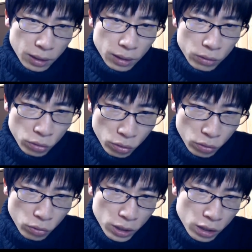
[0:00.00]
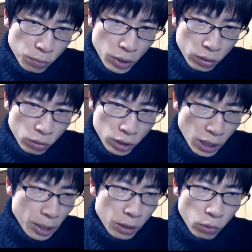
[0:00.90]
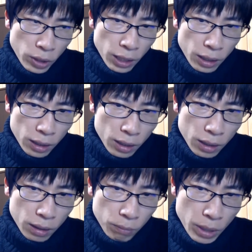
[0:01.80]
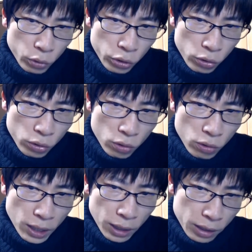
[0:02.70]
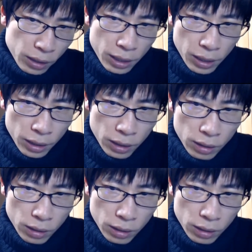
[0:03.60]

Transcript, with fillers: ずっとディスプレイとにらめっこで目の休息が足りていない